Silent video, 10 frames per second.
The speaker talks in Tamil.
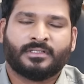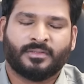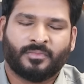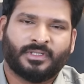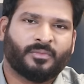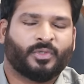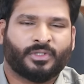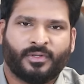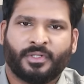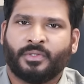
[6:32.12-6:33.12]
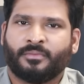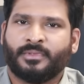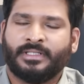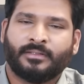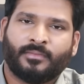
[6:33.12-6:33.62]
சிம்மத்தை பொறுத்த வரைக்கும்
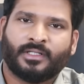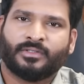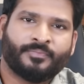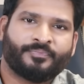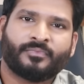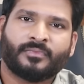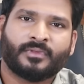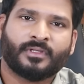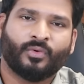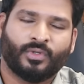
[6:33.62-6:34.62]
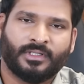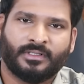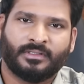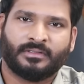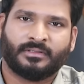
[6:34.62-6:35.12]
இந்த மாதம் ஒரு
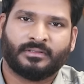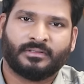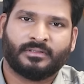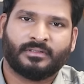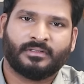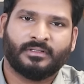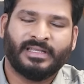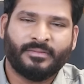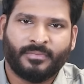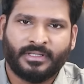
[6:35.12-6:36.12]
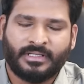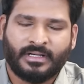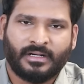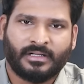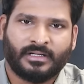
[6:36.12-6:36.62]

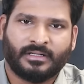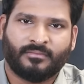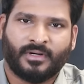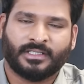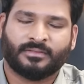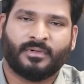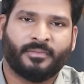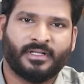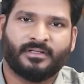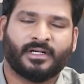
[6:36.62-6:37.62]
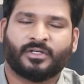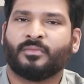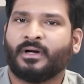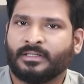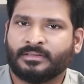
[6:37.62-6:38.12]
நிம்மதியான மாதம் அப்படின்னு
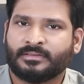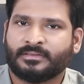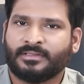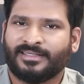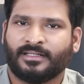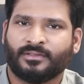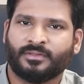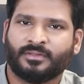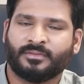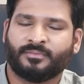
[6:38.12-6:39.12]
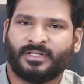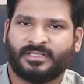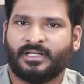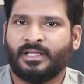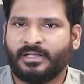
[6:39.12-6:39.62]
நடக்குமா ஏதாவது
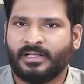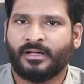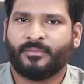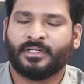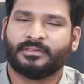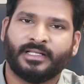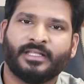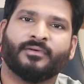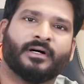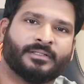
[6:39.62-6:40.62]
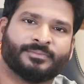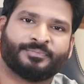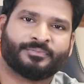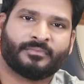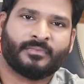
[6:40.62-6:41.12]
பிரச்சனைலாம் இல்லாமல் தெளிவாக
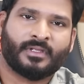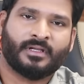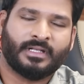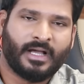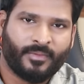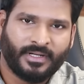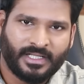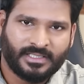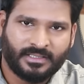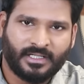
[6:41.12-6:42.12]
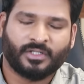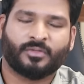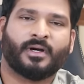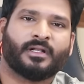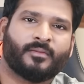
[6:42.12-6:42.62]
நாம் நினச்சது
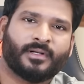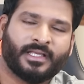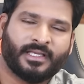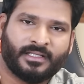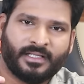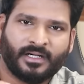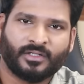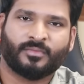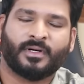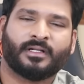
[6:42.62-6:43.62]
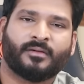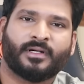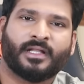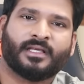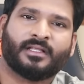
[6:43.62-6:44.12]
நடக்குமா நாம் நினைக்கிறதே நடக்குமா நம்ம
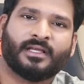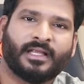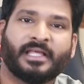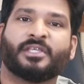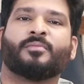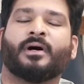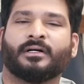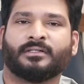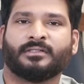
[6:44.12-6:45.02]
நினைக்கிறதெல்லாம் கிடைக்குமா